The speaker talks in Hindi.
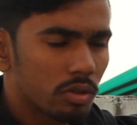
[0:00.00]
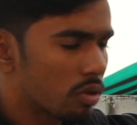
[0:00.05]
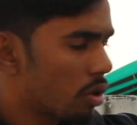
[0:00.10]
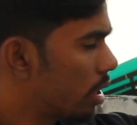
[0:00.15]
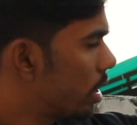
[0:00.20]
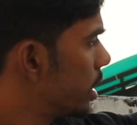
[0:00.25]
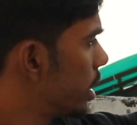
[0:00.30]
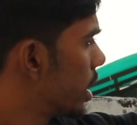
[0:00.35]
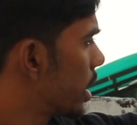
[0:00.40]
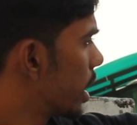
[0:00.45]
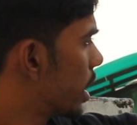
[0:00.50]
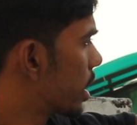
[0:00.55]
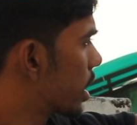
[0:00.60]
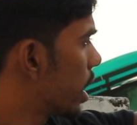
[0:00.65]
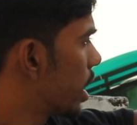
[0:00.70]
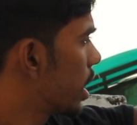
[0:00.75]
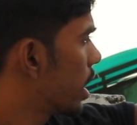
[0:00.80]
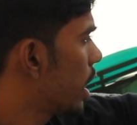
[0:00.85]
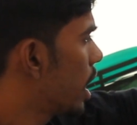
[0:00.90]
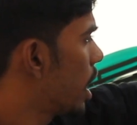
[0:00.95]
कौन इंडिकेट
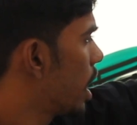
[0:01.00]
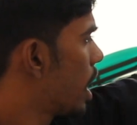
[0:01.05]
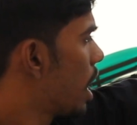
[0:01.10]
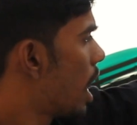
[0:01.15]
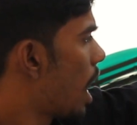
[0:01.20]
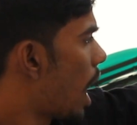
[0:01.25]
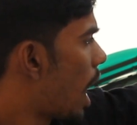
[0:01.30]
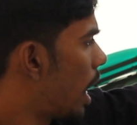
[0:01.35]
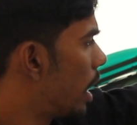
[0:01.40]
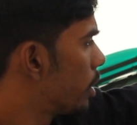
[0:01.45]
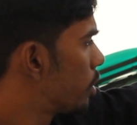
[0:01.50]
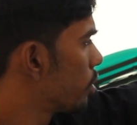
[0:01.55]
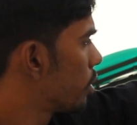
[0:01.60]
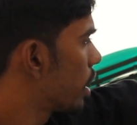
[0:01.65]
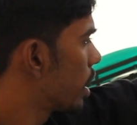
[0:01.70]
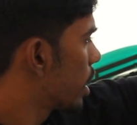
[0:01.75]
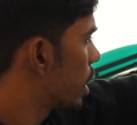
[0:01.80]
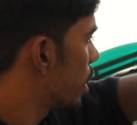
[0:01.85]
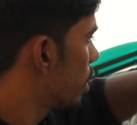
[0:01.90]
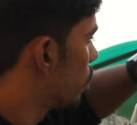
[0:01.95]
करेगा आर टू
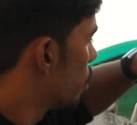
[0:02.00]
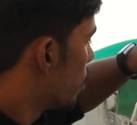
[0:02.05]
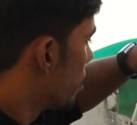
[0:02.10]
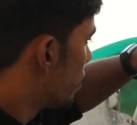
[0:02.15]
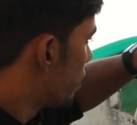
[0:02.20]
करेगा